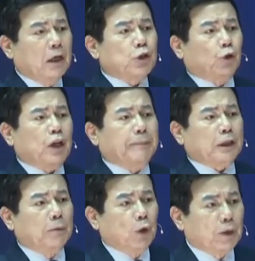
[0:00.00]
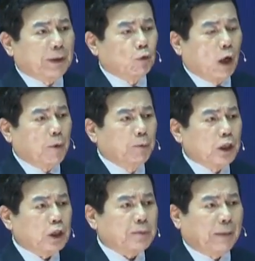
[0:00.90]
성경 말씀 보게 되면 누가복음
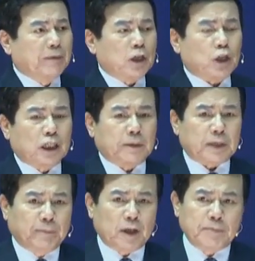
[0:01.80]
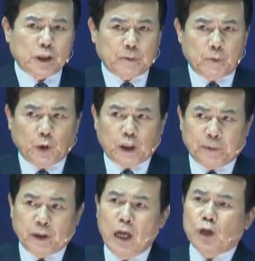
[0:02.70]
23장 43절 말씀을 보게
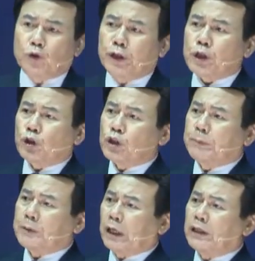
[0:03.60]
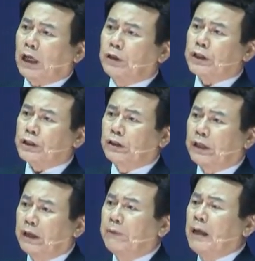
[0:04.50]
되면 주님께서 십자가에 달려 계실
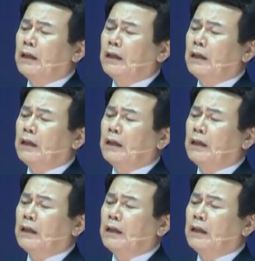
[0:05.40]
때